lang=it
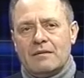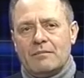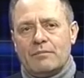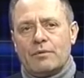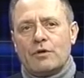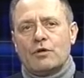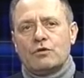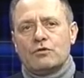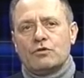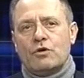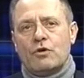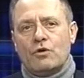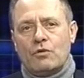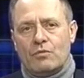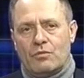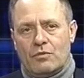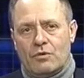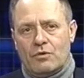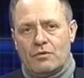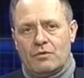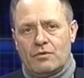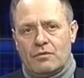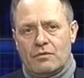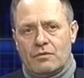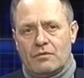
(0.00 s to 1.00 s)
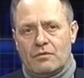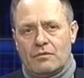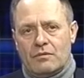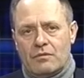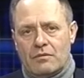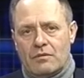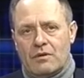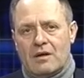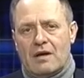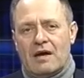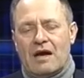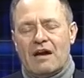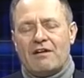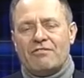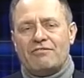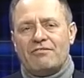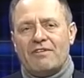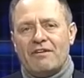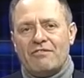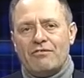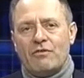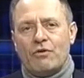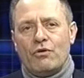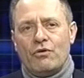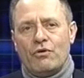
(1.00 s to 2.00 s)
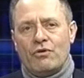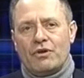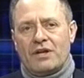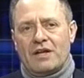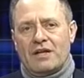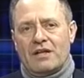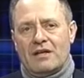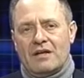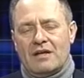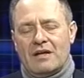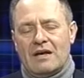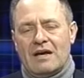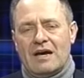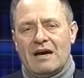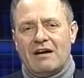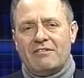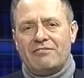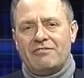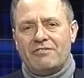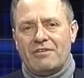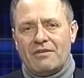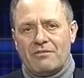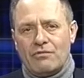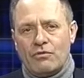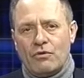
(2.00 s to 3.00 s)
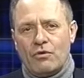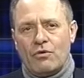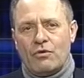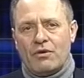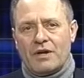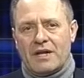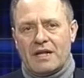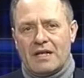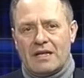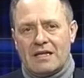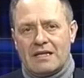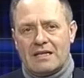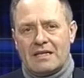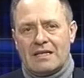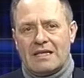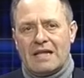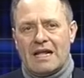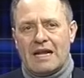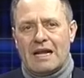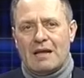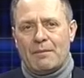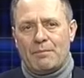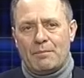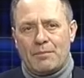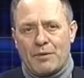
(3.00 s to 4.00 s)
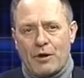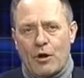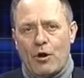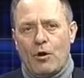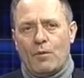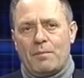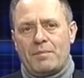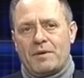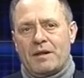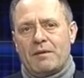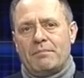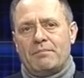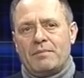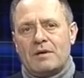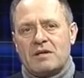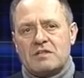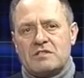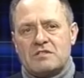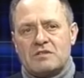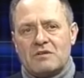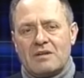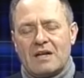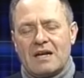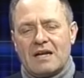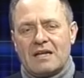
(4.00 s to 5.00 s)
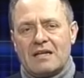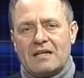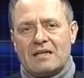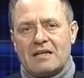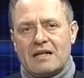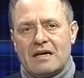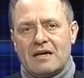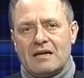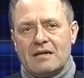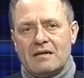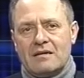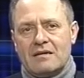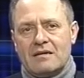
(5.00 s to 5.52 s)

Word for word: Prodomo, a favore, a favore della propria personalità.